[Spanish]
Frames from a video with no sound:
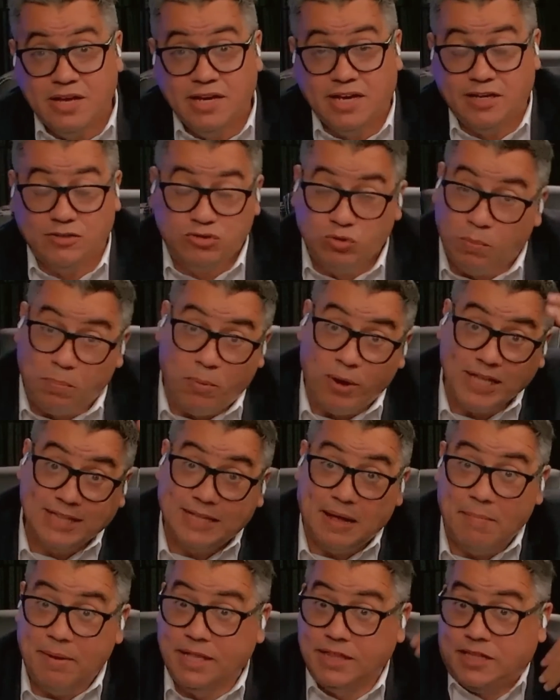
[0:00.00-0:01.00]
que
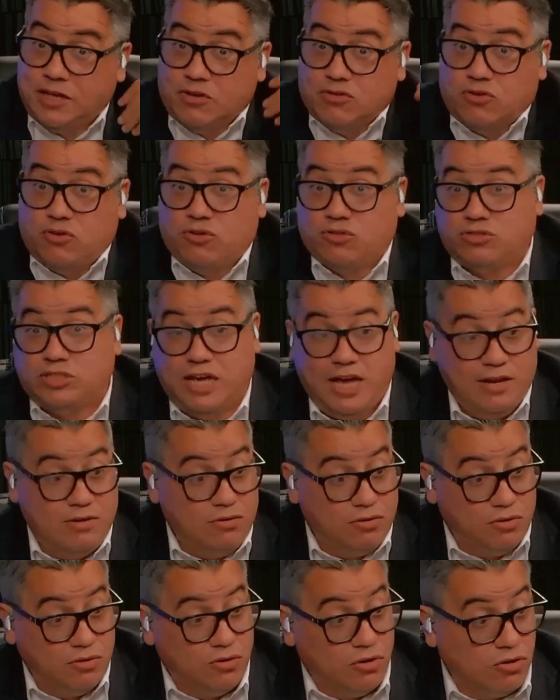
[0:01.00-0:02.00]
supuestamente, yo no lo sé,
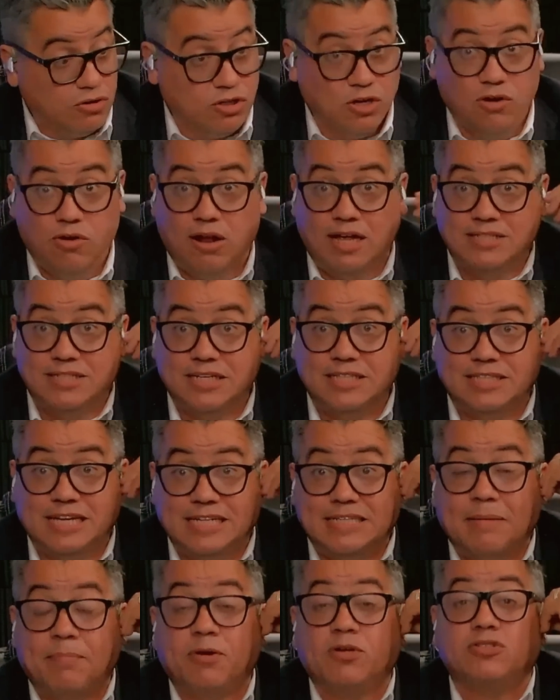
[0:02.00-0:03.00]
no, no lo tengo la
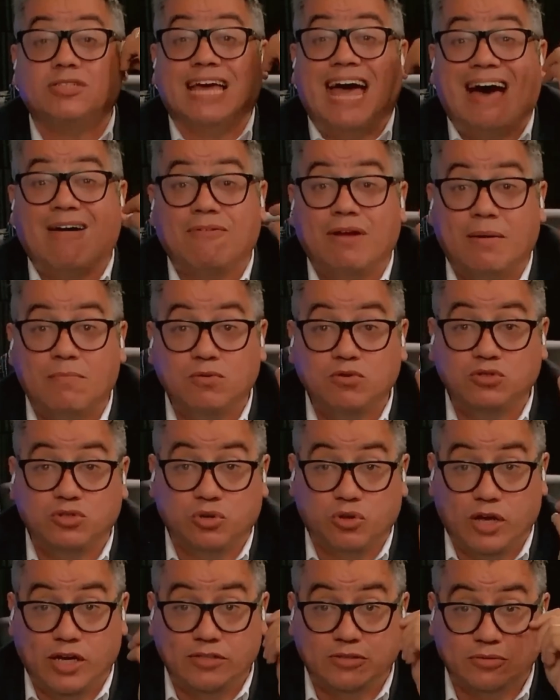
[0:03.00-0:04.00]
certeza, pero se habla
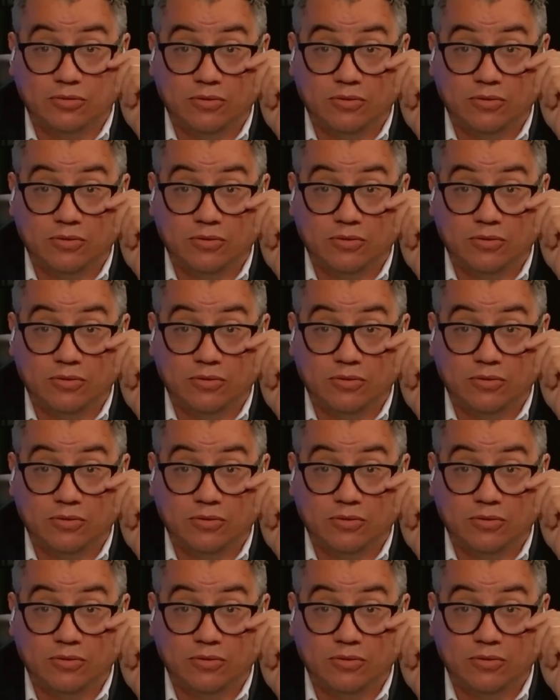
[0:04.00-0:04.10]
mucho de eso.